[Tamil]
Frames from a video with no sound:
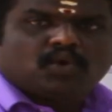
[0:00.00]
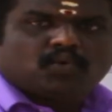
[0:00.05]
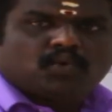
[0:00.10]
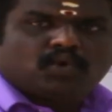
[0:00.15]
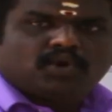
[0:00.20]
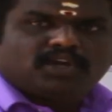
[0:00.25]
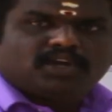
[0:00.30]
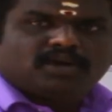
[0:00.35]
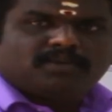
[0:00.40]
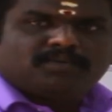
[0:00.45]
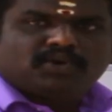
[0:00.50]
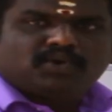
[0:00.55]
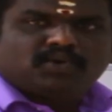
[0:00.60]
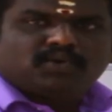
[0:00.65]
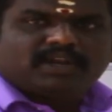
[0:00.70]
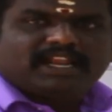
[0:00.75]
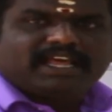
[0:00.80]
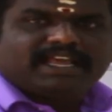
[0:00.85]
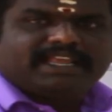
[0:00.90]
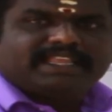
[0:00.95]

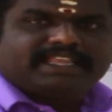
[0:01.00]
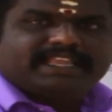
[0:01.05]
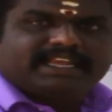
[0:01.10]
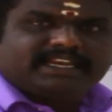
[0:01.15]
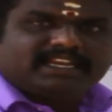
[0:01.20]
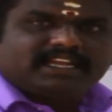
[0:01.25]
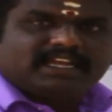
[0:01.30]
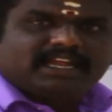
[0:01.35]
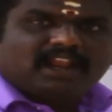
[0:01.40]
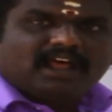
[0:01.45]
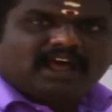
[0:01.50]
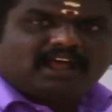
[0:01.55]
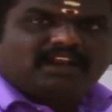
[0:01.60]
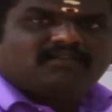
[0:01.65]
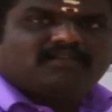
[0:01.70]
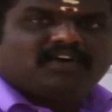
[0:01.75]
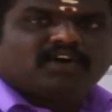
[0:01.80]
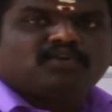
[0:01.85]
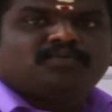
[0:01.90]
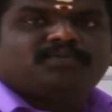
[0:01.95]
கொடுக்கப்பட்டுள்ள எண்களால்
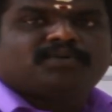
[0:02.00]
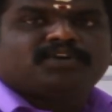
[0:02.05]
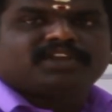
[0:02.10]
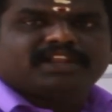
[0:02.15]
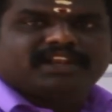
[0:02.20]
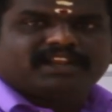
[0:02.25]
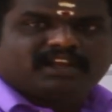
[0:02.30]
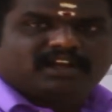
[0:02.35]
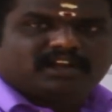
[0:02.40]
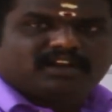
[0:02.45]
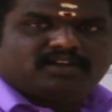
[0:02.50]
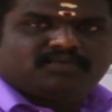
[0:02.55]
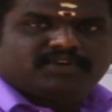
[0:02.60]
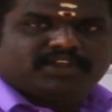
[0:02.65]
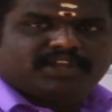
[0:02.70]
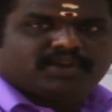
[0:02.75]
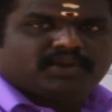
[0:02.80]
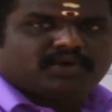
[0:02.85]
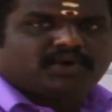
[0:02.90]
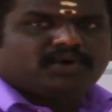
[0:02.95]
வகுப்பட எண்ணை
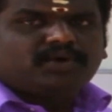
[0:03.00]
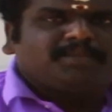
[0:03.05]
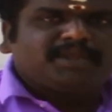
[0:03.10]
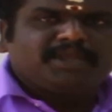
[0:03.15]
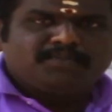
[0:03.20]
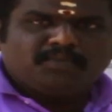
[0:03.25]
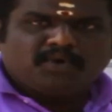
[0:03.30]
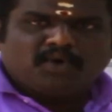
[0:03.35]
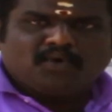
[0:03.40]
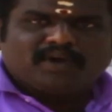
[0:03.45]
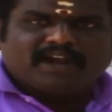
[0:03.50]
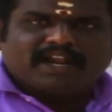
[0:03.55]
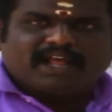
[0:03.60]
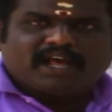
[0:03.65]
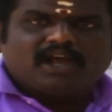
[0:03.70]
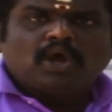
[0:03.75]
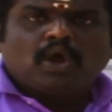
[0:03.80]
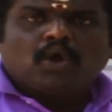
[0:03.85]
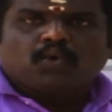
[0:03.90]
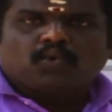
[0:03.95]
கண்டுபிடிக்கணும் மீபோவானா
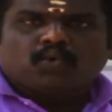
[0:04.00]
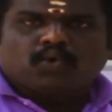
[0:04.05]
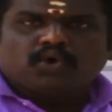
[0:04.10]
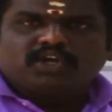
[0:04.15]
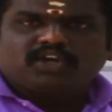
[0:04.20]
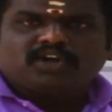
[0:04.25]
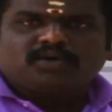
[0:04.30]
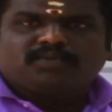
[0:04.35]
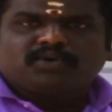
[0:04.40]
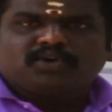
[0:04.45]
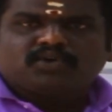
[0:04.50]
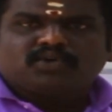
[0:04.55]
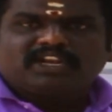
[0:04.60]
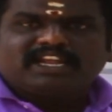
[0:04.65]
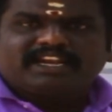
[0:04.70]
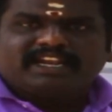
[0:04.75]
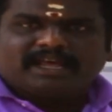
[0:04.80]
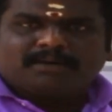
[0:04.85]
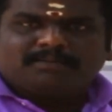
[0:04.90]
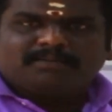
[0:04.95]
கொடுக்கப்பட்டுள்ள
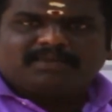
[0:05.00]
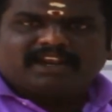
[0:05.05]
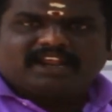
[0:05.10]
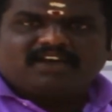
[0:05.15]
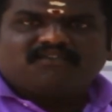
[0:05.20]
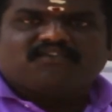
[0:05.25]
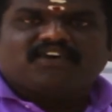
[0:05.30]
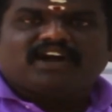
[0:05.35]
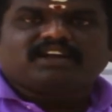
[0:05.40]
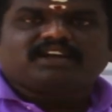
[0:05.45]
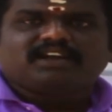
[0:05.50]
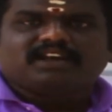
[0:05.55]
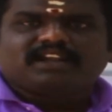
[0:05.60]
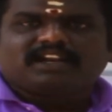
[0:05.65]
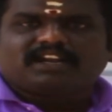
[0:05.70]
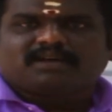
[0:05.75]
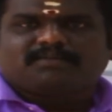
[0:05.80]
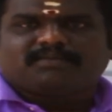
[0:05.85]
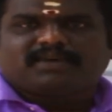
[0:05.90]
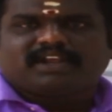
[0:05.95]
நம்பரை வகுக்கிற
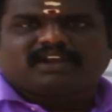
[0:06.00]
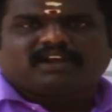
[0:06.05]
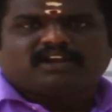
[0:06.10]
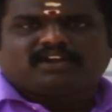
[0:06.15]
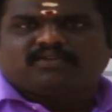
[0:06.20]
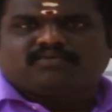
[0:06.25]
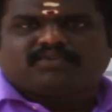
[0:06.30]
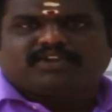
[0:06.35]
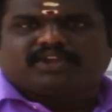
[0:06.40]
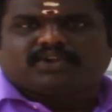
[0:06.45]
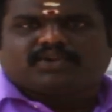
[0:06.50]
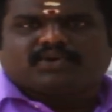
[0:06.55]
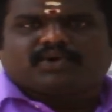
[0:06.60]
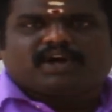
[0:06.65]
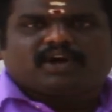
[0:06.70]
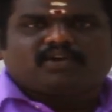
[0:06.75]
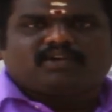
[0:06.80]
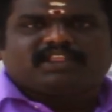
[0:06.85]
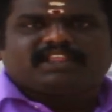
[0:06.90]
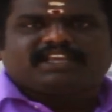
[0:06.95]
நம்பரை கண்டுபிடிக்கணும்
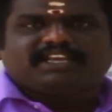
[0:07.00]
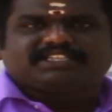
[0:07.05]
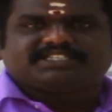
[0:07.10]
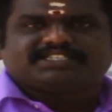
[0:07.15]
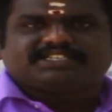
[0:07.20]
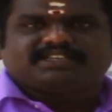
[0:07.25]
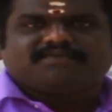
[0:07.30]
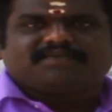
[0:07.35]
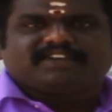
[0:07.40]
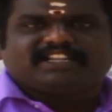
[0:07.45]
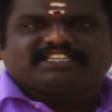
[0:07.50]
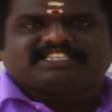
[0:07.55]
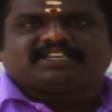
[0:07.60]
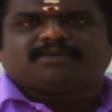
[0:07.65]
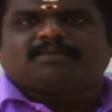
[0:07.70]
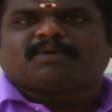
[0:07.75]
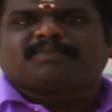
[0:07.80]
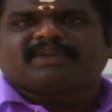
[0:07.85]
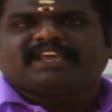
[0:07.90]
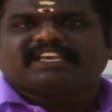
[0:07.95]
அவ்வளோதான் ஹெச்சிஎஃப்
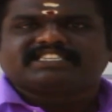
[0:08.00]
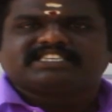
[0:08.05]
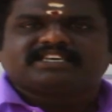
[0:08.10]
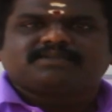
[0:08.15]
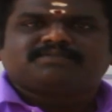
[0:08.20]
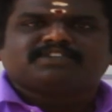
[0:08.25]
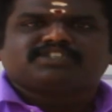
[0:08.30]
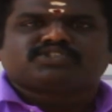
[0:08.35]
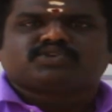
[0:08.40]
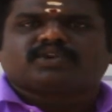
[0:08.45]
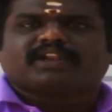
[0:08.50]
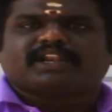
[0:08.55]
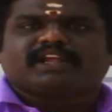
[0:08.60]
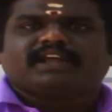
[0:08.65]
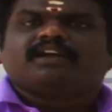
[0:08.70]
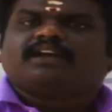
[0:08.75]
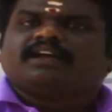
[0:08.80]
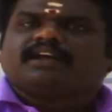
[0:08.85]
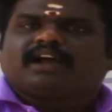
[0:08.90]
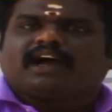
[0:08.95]
எல்சிஎம் இப்போ எக்ஸாம்பிள் சொல்கிறேன்
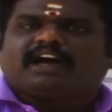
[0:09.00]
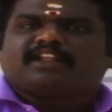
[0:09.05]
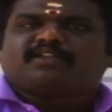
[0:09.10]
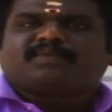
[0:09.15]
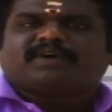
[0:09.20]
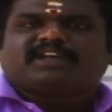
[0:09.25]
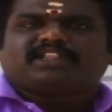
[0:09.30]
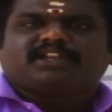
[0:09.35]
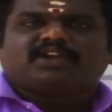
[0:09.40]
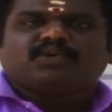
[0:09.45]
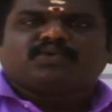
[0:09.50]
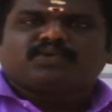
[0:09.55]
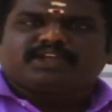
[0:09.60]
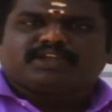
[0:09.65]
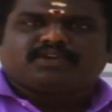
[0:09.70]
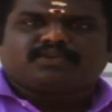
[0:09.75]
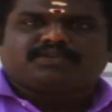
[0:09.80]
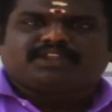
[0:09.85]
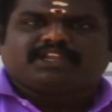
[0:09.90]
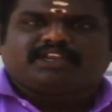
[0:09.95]
அது பார்த்தீங்கன்னா
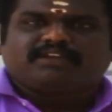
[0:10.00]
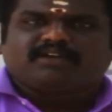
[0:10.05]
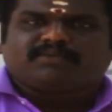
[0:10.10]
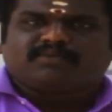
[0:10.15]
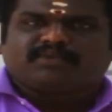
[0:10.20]
உங்களுக்கு இன்னும் தெளிவாக